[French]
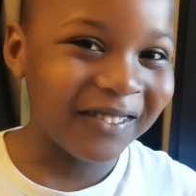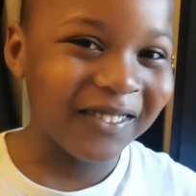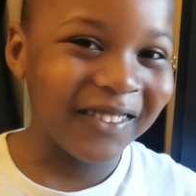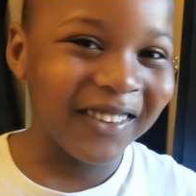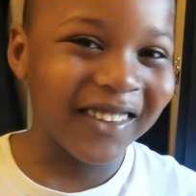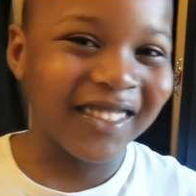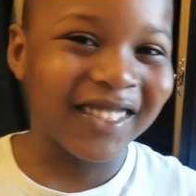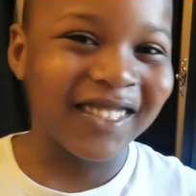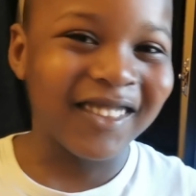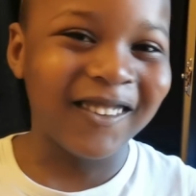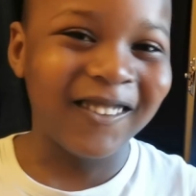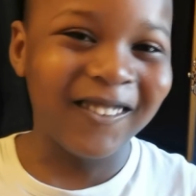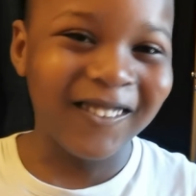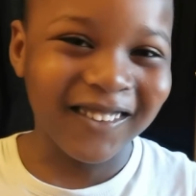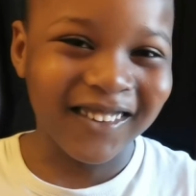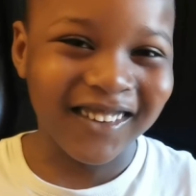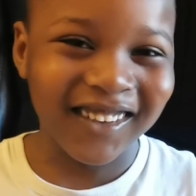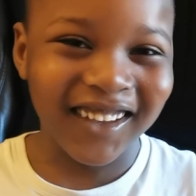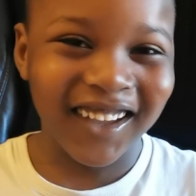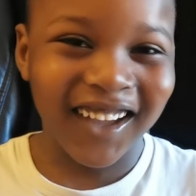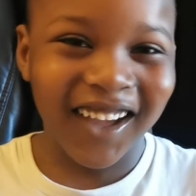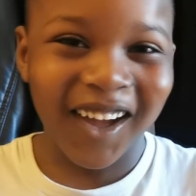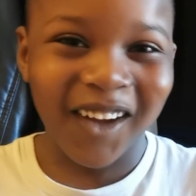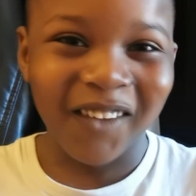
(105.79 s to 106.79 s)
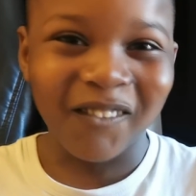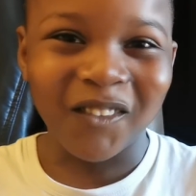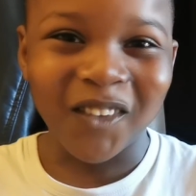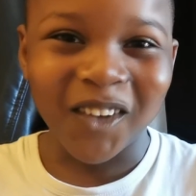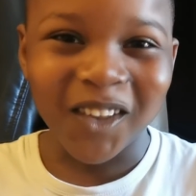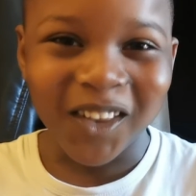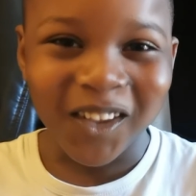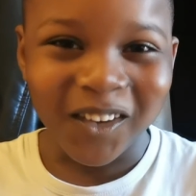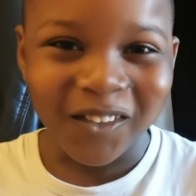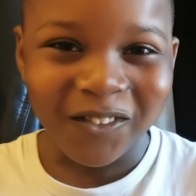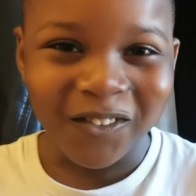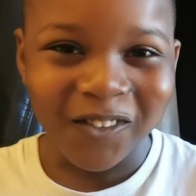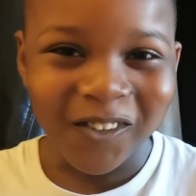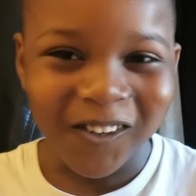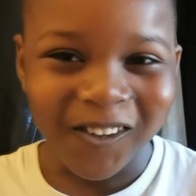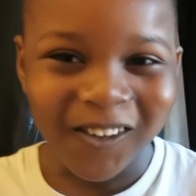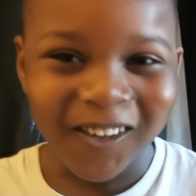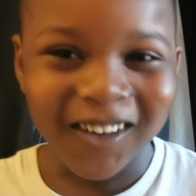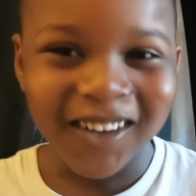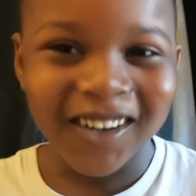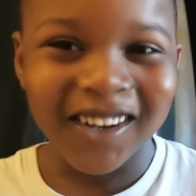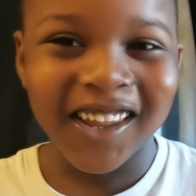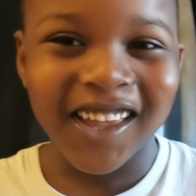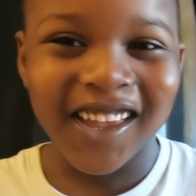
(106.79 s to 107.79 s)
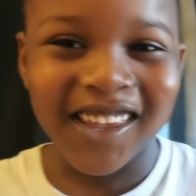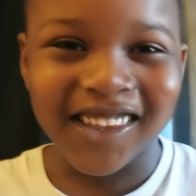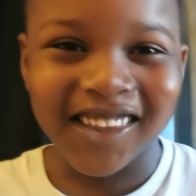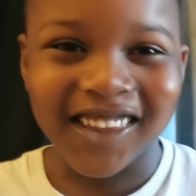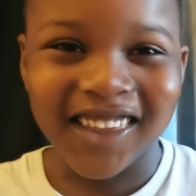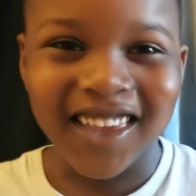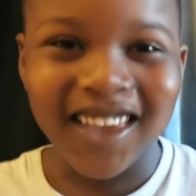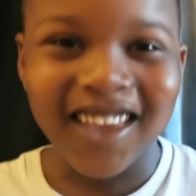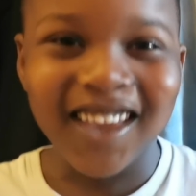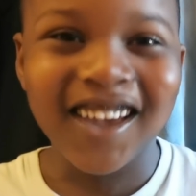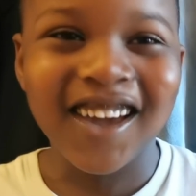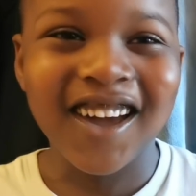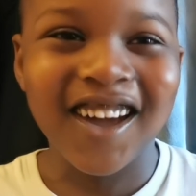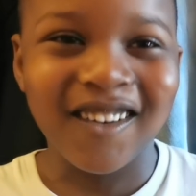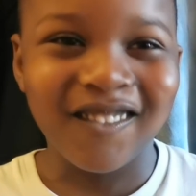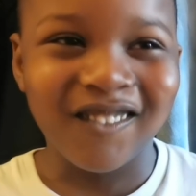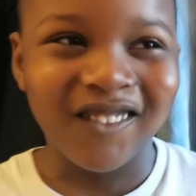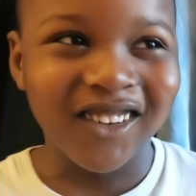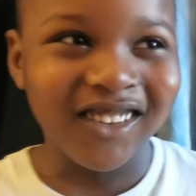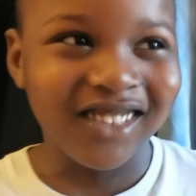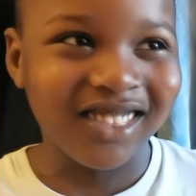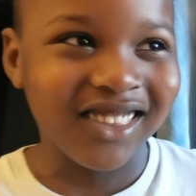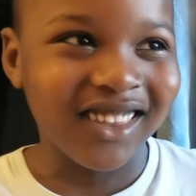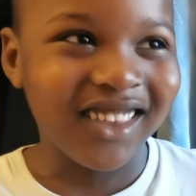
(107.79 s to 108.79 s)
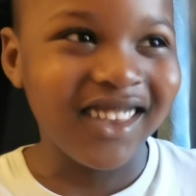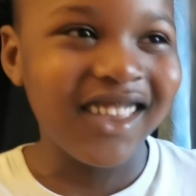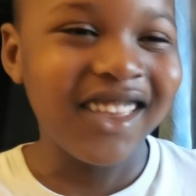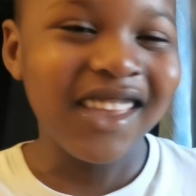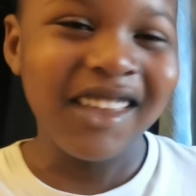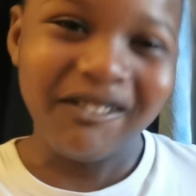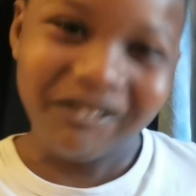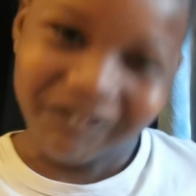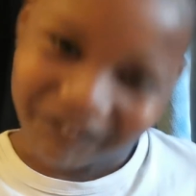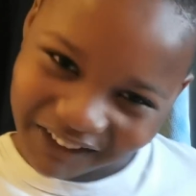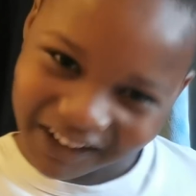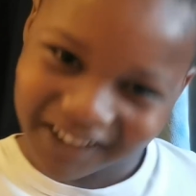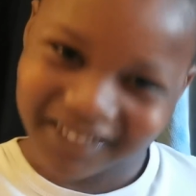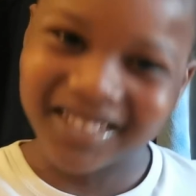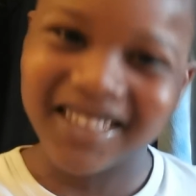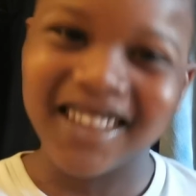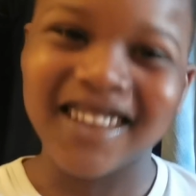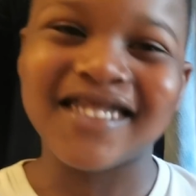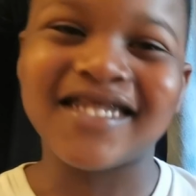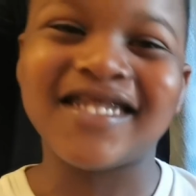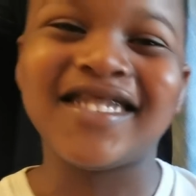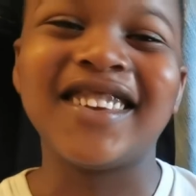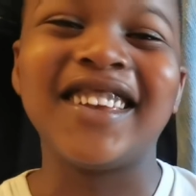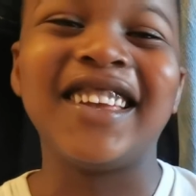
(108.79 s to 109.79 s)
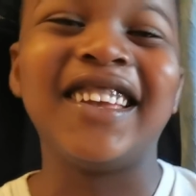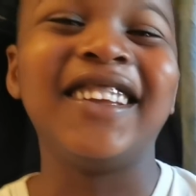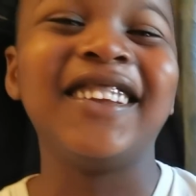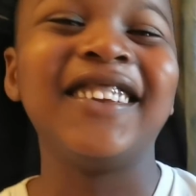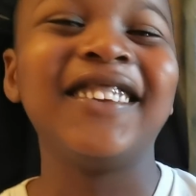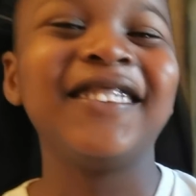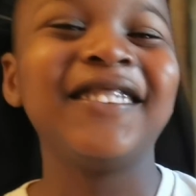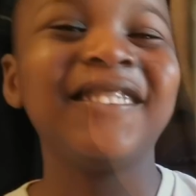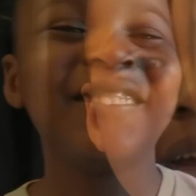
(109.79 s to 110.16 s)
Donc, abonnez-vous, likez, commentez et partagez.